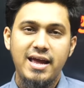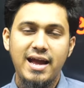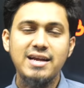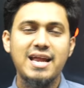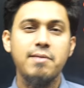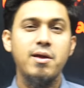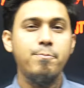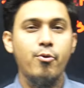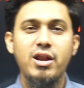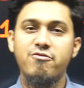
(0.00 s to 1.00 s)
এই টাইমে
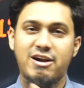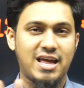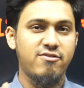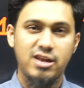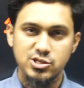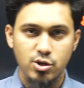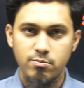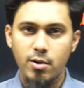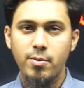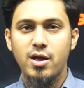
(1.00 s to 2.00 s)
পয়রা ফাটাই ফেলা
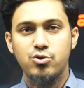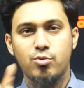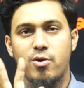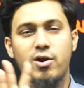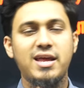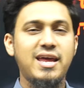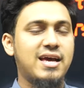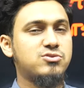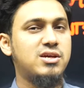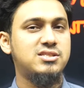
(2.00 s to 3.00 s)
সম্ভব তোমরা অনেকেই
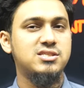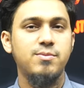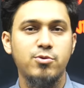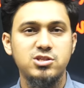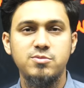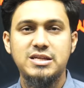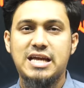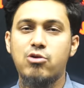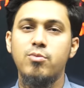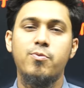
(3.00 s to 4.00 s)
আসো এইচএসসি পঁচিশ ব্যাচে
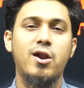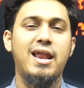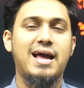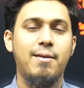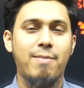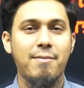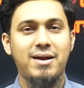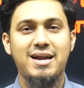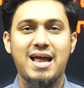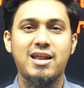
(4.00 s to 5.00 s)
এখনো পড়ালেখার বামে
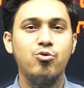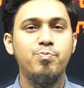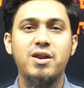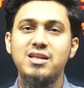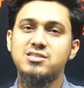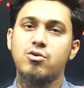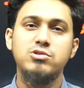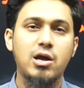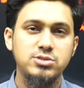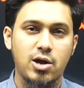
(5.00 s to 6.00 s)
ডানে উপরে নিচে
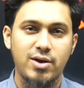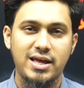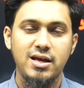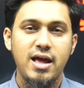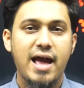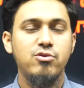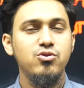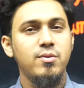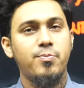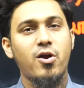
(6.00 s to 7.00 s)
কোথাও যাও নাই এখন
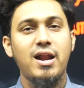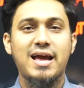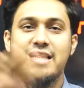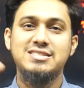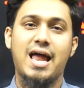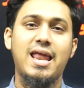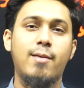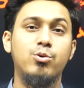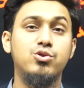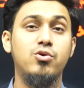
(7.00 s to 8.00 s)
তুমি পড়ালেখার জালে
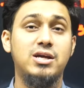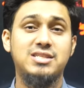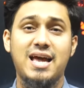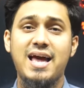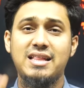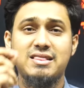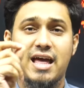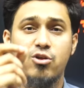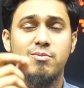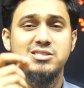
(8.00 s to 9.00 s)
আবদ্ধ হয়ে যায় এই
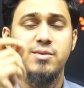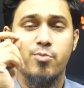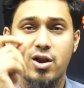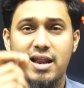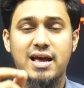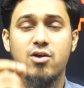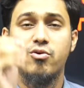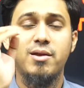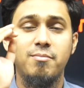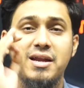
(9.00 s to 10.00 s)
তেরো মাসে পড়ালেখা
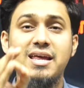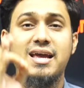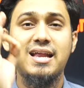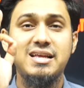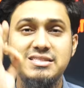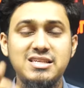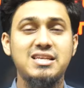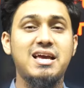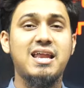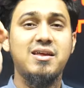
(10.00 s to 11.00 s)
করে মেডিকেল
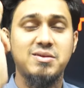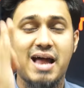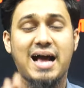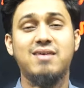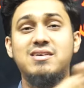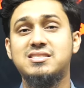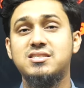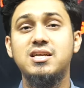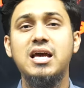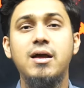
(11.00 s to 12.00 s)
ইঞ্জিনিয়ারিং ঢাকা
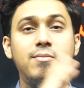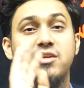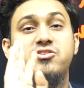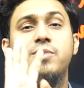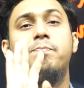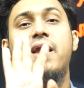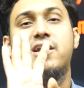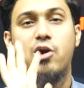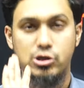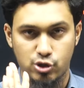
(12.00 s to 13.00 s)
ভার্সিটি মানে ট্রিপলেট
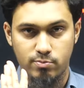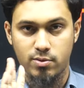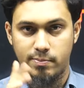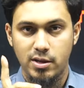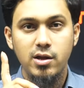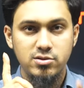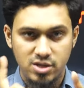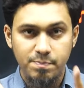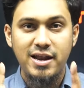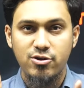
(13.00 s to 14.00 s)
হওয়া সম্ভব
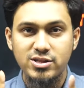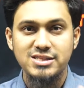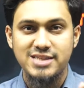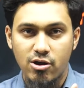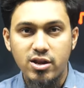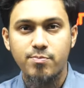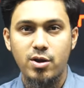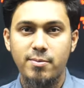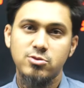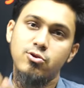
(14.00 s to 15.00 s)
ট্রিপলেট হইতে চায় অনেক
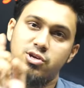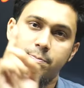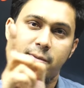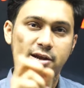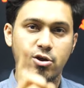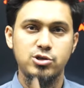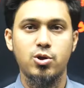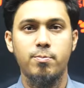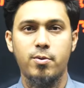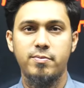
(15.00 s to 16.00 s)
পোলাবান তো ট্রিপলেট হওয়া
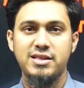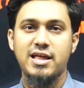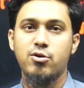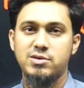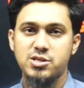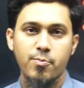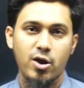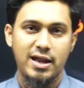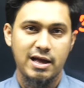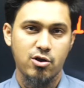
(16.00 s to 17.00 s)
সম্ভব এই তেরো মাসে
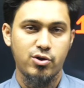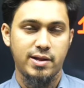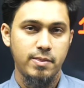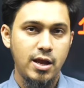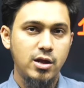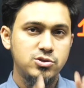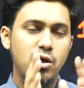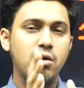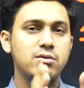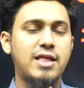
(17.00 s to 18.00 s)
পড়ালেখা করে সো
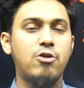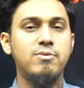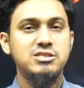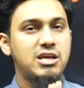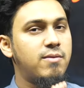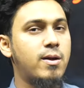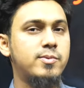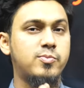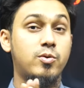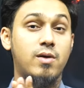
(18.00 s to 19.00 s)
তেরো মাসে কিভাবে
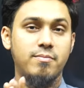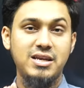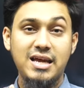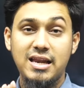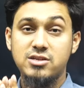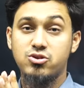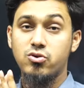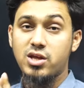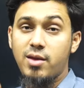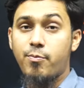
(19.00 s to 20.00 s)
পড়বা মেডিকেলের জন্য
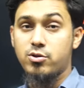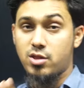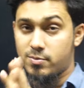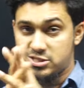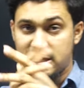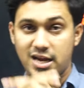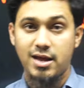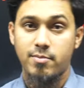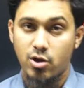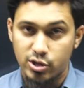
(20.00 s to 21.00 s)
কি পড়তে হবে সেটা নিয়ে
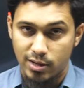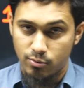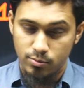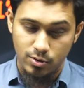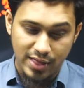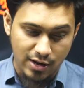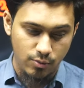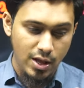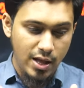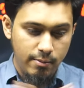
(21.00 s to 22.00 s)
আমরা কথা বলবো দেখো
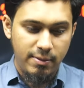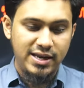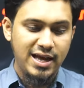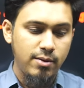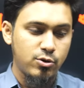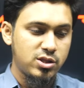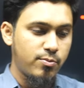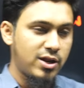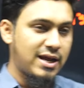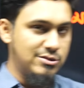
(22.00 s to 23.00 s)
মেডিকেল ভর্তি
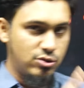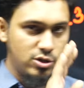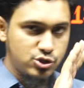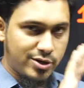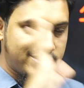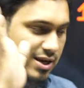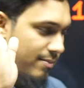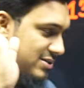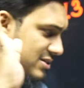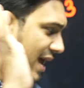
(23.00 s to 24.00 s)
পরীক্ষার জন্য শর্ট
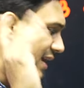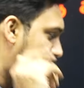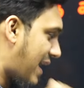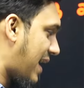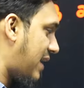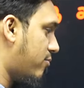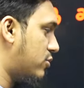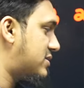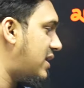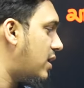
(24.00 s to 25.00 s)
সিলেবাস নাই এটা আগেই
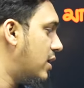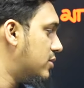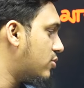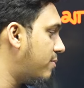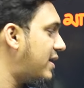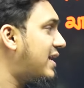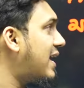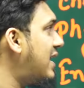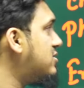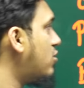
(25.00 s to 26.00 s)
বলছি সো
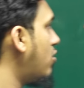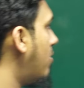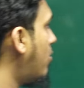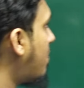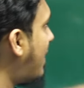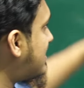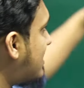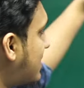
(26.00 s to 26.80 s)
মেডিকেলের জন্য মোট পাঁচটা